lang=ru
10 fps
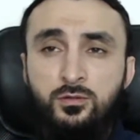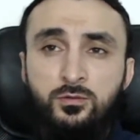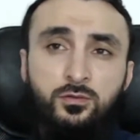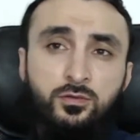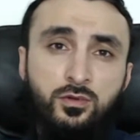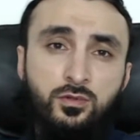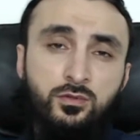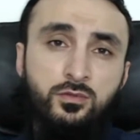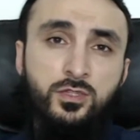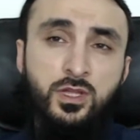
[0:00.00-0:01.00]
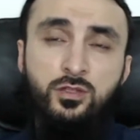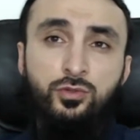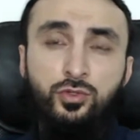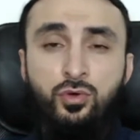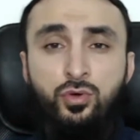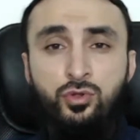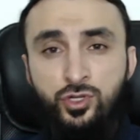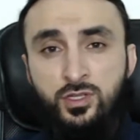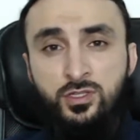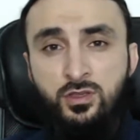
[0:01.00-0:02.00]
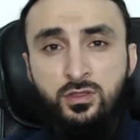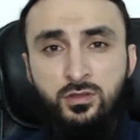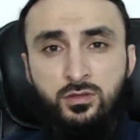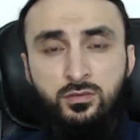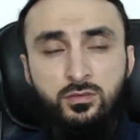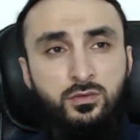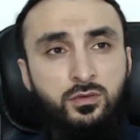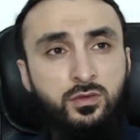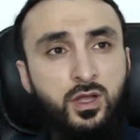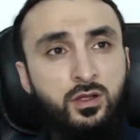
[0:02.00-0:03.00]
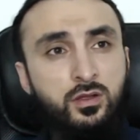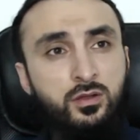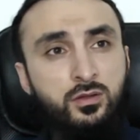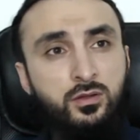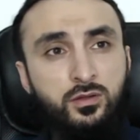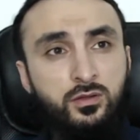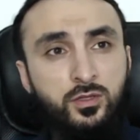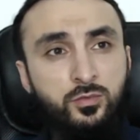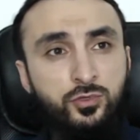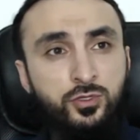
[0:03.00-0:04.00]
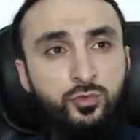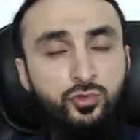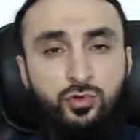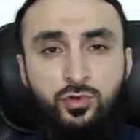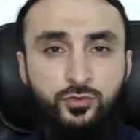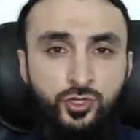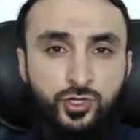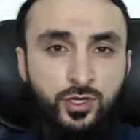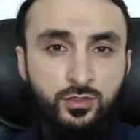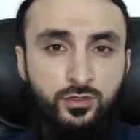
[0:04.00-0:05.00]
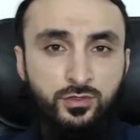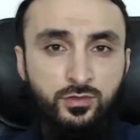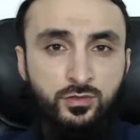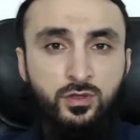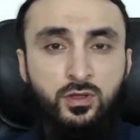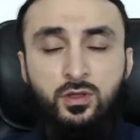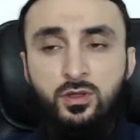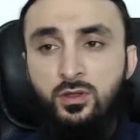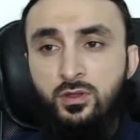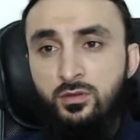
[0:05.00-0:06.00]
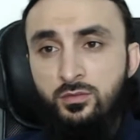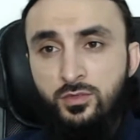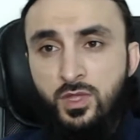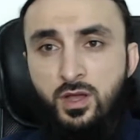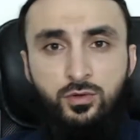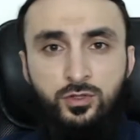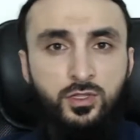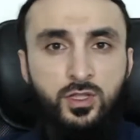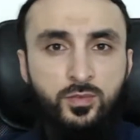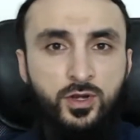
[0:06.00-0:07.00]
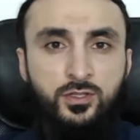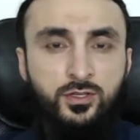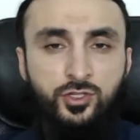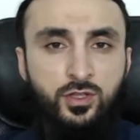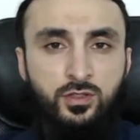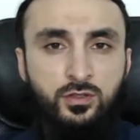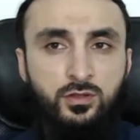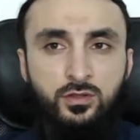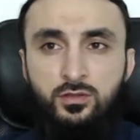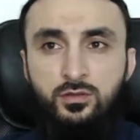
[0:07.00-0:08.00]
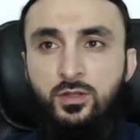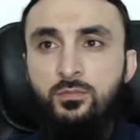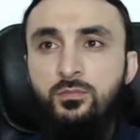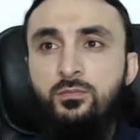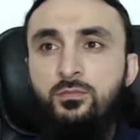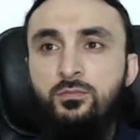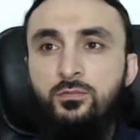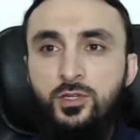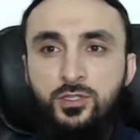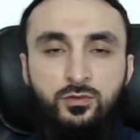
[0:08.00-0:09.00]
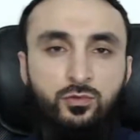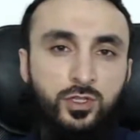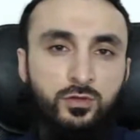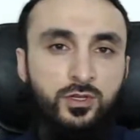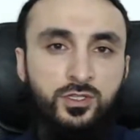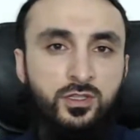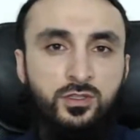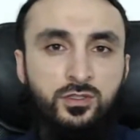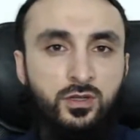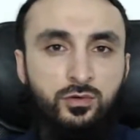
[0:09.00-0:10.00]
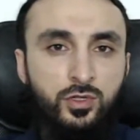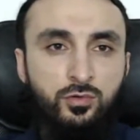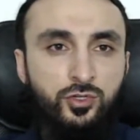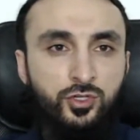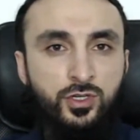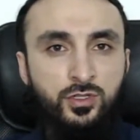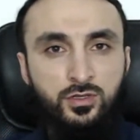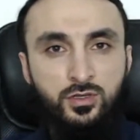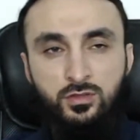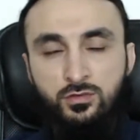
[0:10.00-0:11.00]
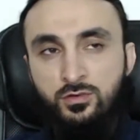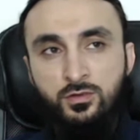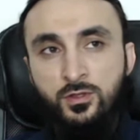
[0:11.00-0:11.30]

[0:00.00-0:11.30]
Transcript: ну, он, знаете, он такой же лезгин, как, э, допустим, Сурков-чеченец. Да, у них там происхождение там, у этого лезгинское, у того чеченское, но,